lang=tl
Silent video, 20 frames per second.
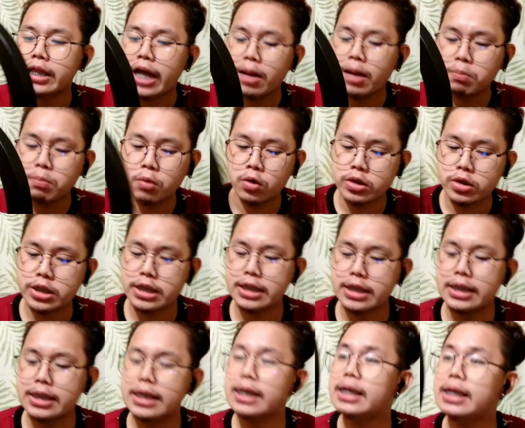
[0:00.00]

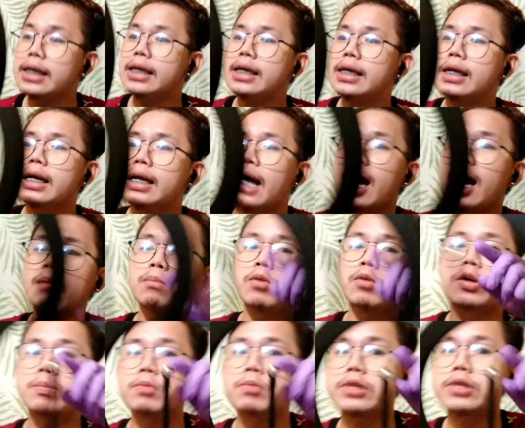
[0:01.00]
Tapos, hindi, ang
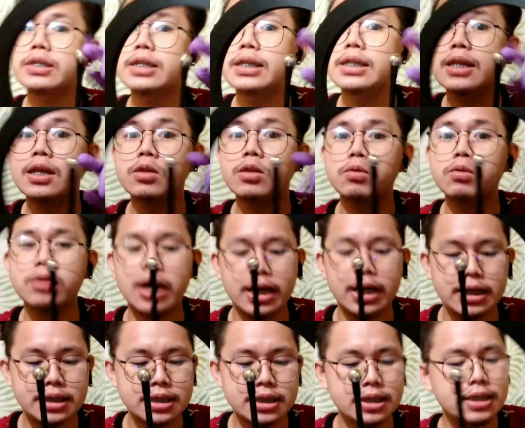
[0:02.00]
purpose din nito
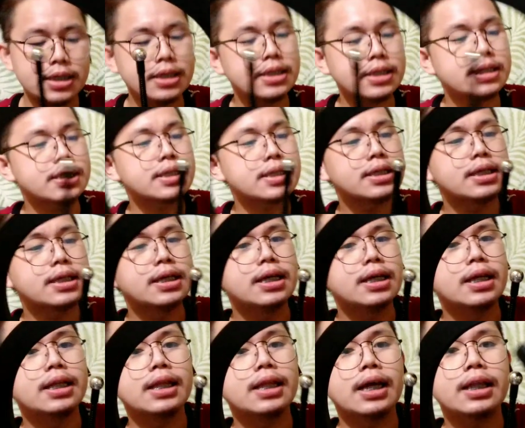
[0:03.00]
guys is
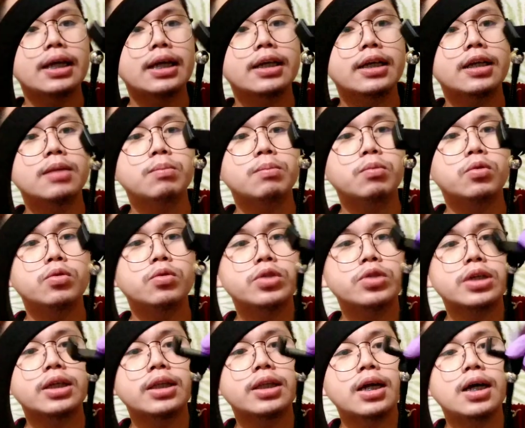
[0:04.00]
lalagyan po
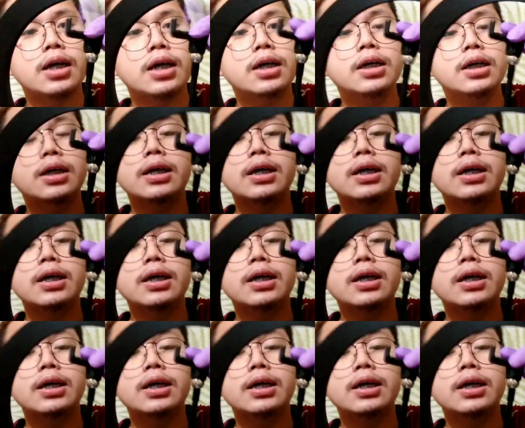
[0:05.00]
siya ng